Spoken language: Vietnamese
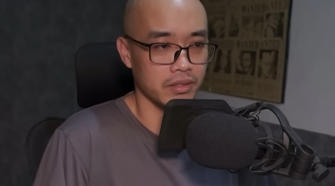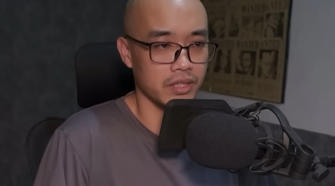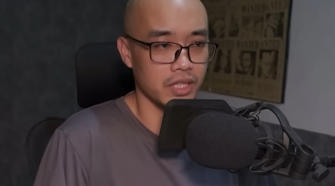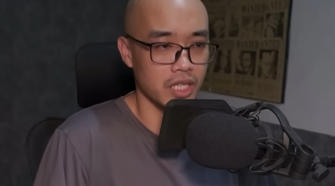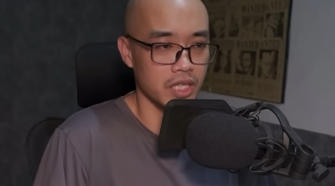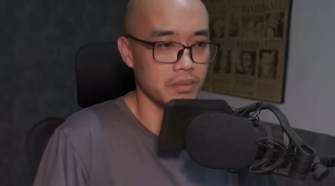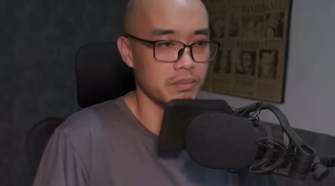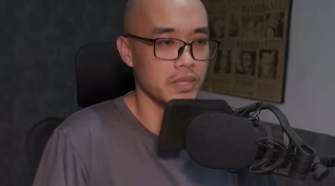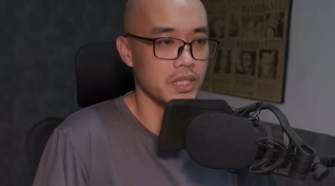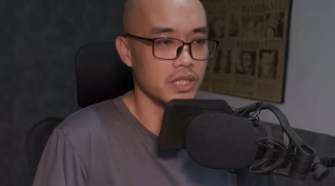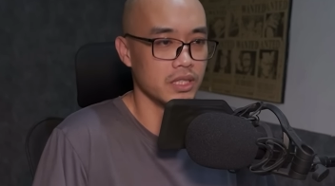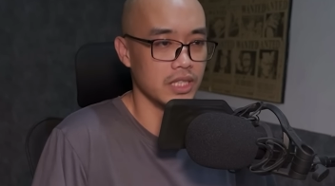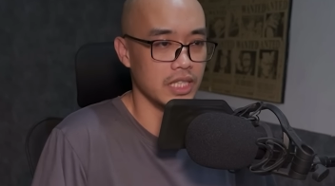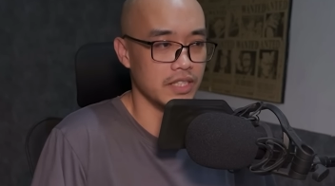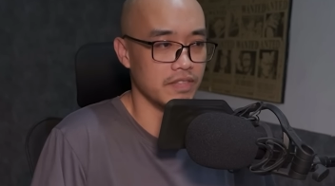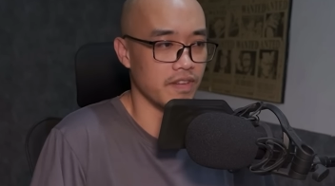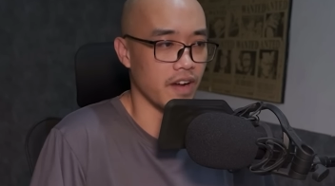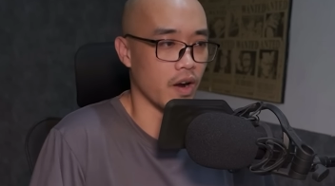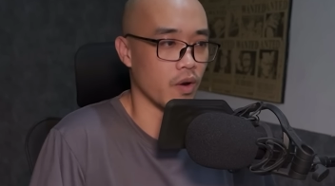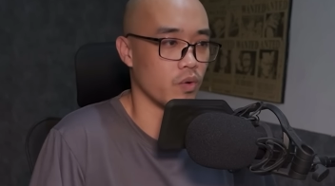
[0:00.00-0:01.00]
Chính giữa đại
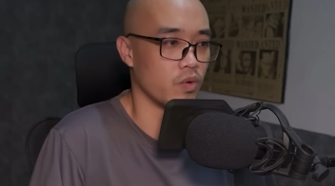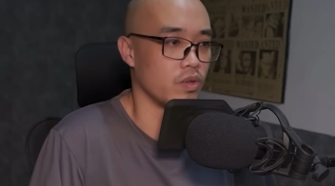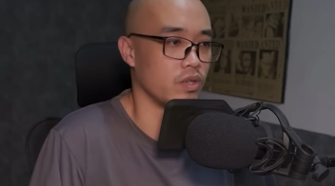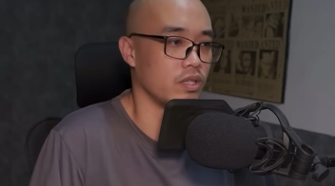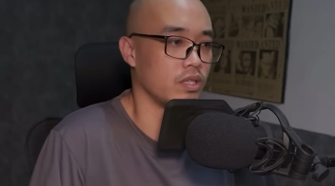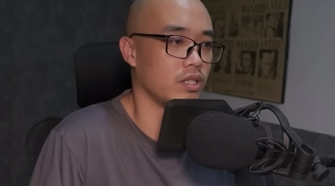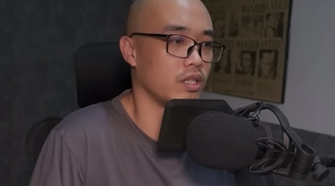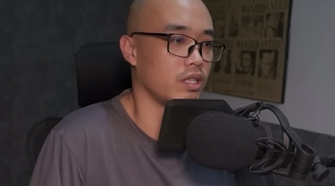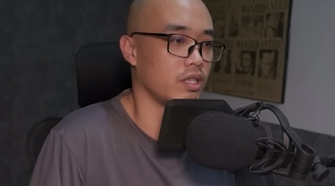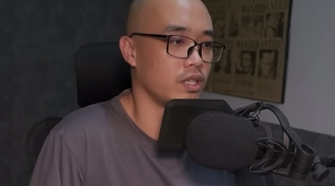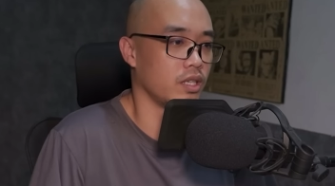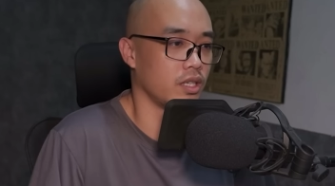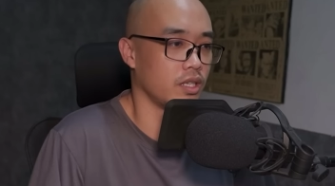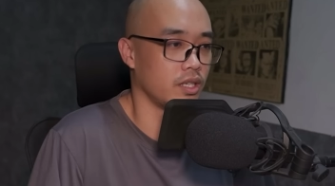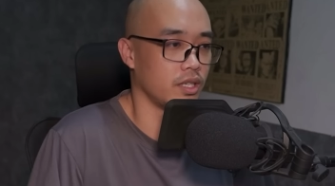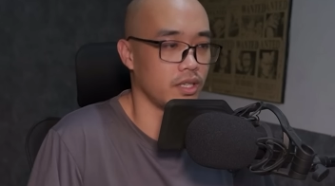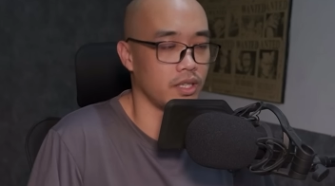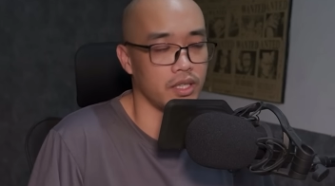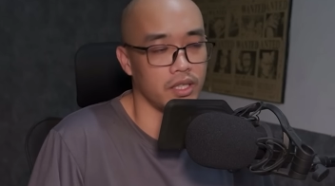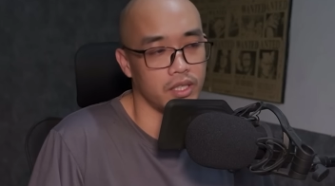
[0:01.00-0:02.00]
điện treo một tấm biển
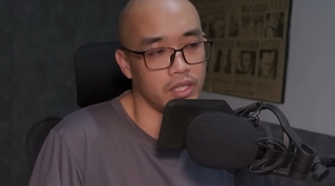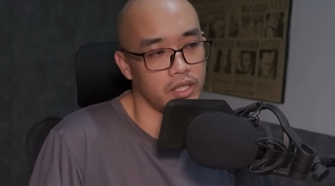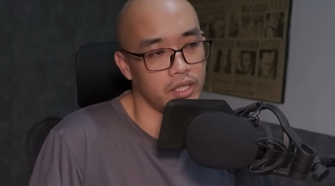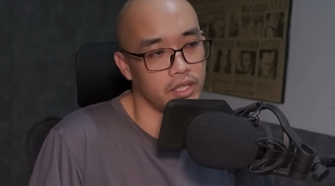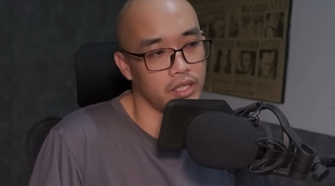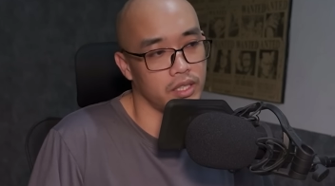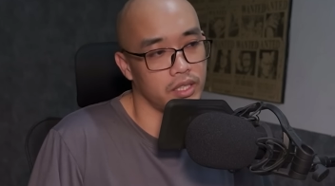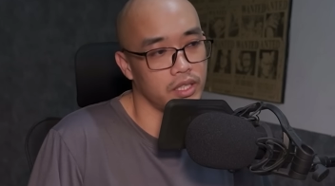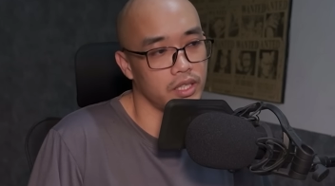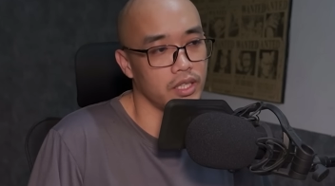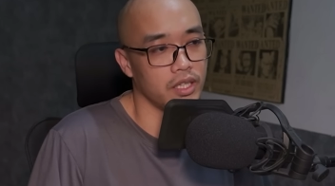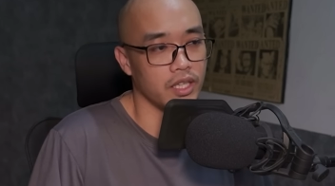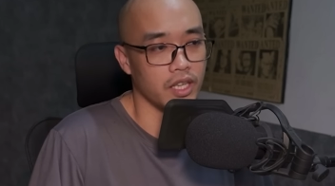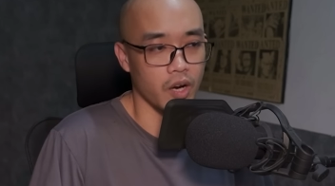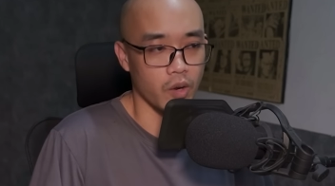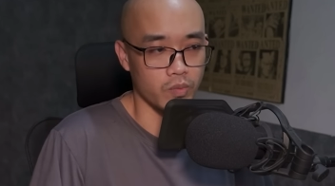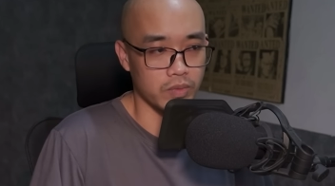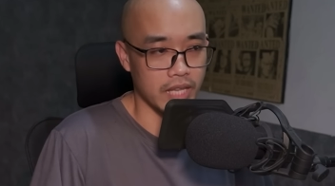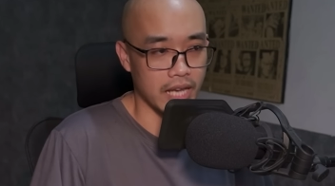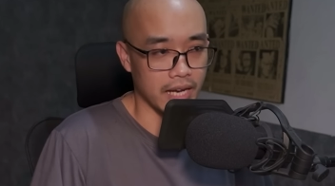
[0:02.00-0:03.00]
cực lớn, trên
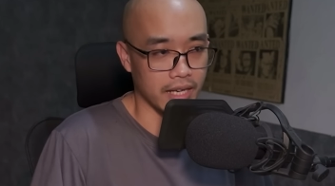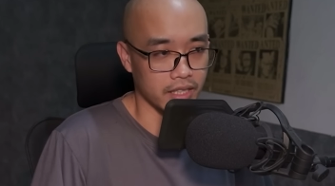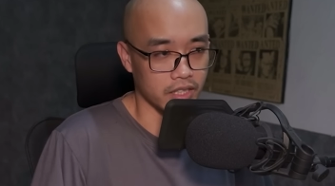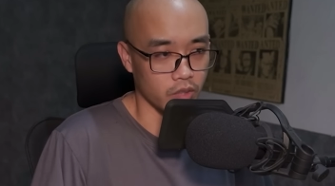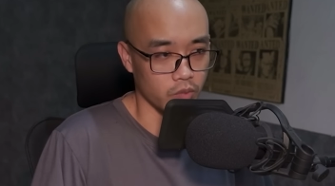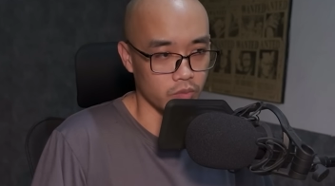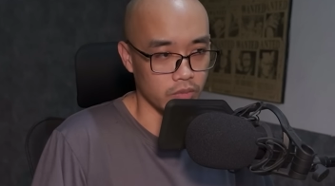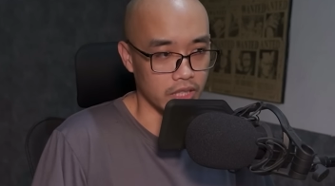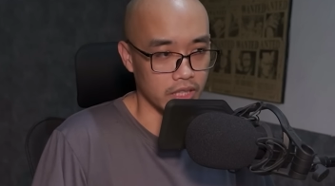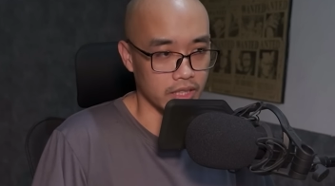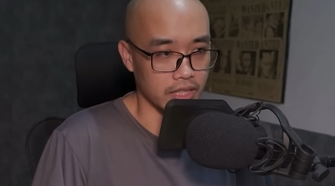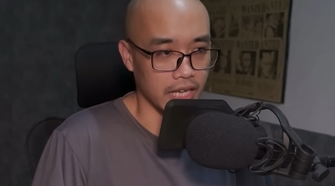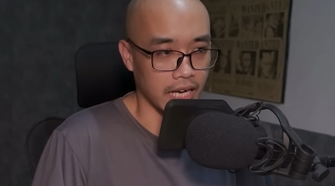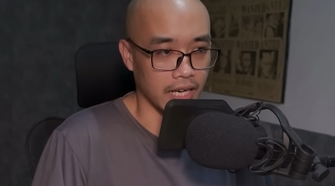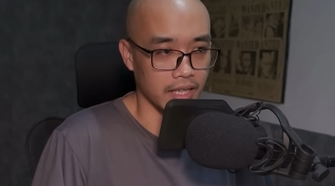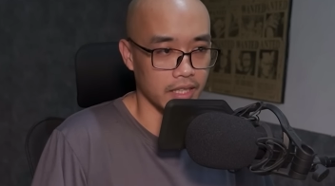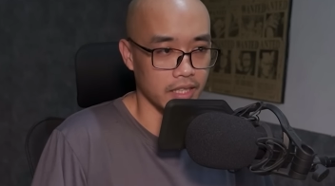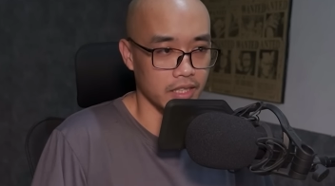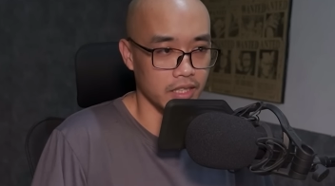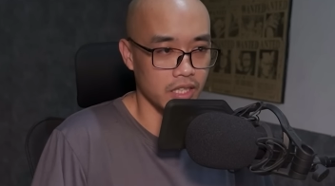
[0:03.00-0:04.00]
đó viết ba chữ rồng
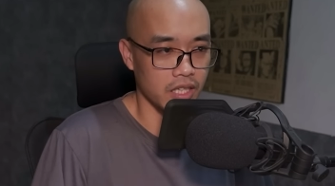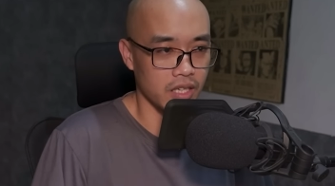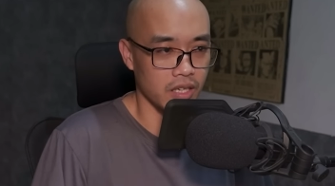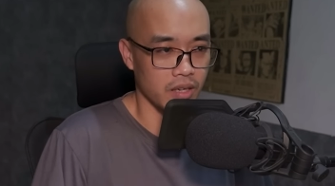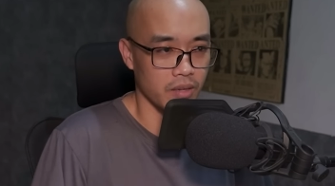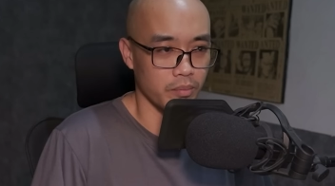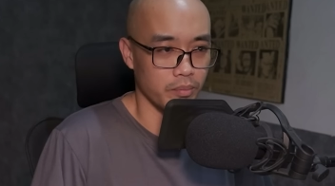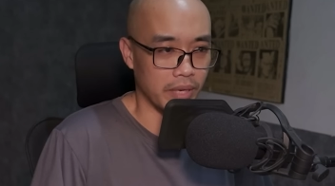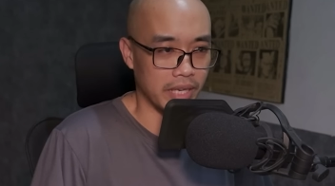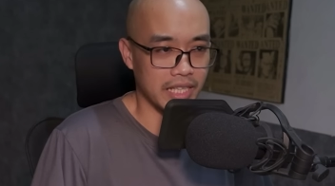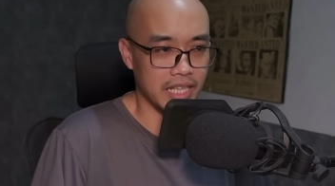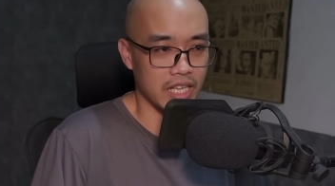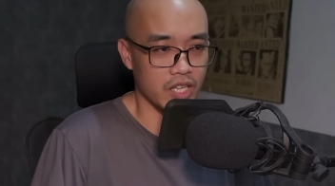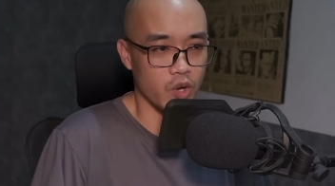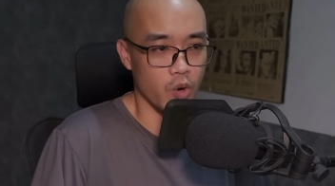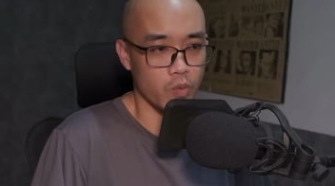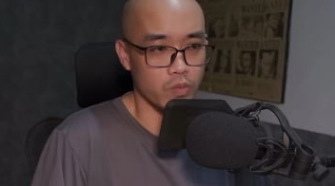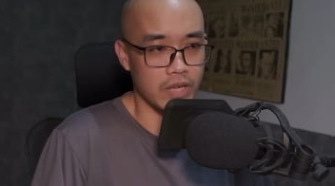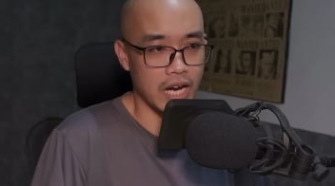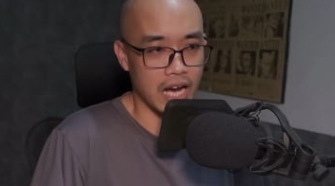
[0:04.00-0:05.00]
bay phượng múa,
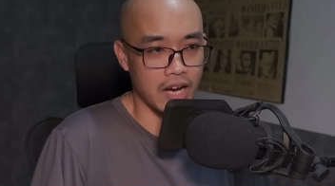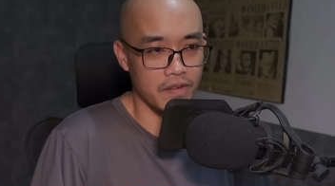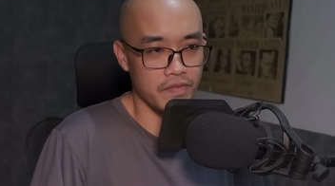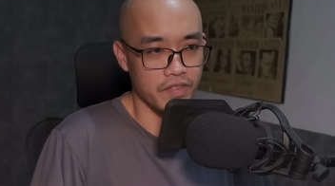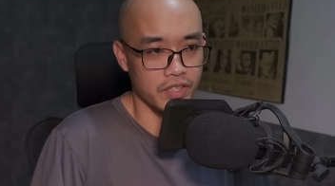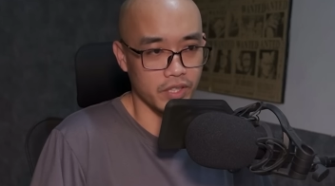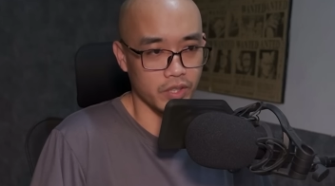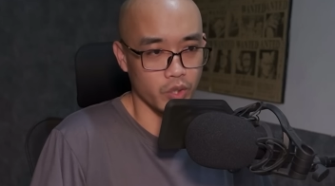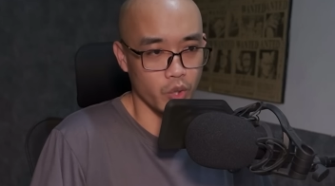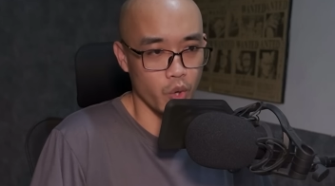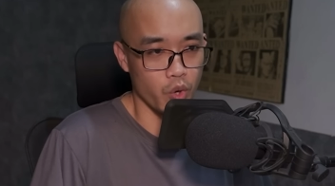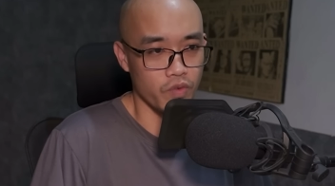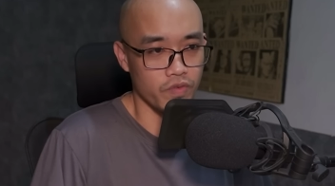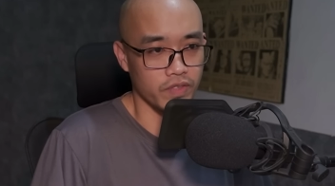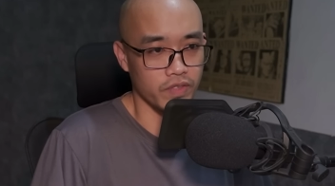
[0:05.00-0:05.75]
Minh Thần Điện.